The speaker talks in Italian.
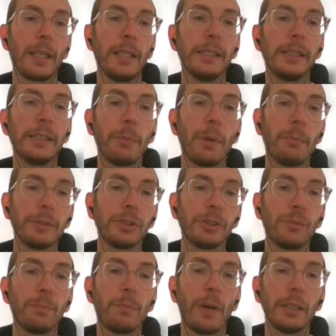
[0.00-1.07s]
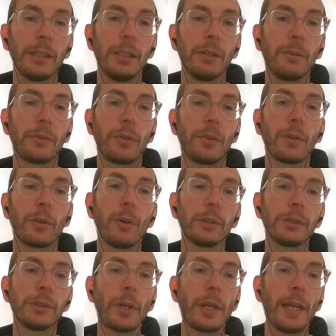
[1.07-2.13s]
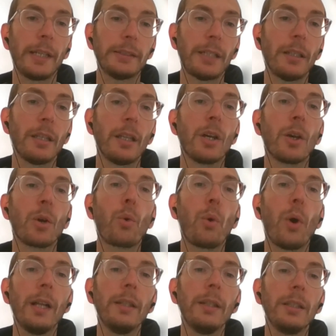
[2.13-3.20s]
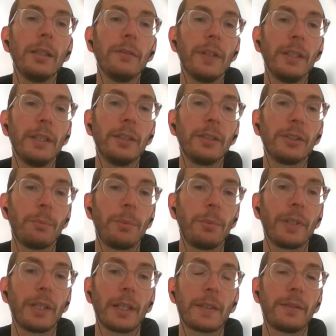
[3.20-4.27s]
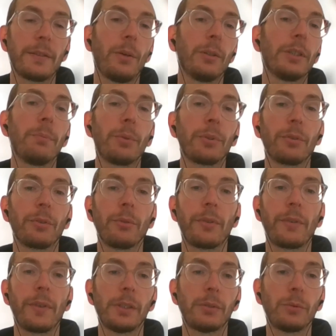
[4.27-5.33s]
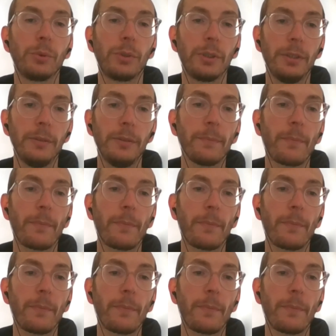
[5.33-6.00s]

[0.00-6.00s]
Il tema principale di questo incontro era quali livelli di semplificazione possono essere utili.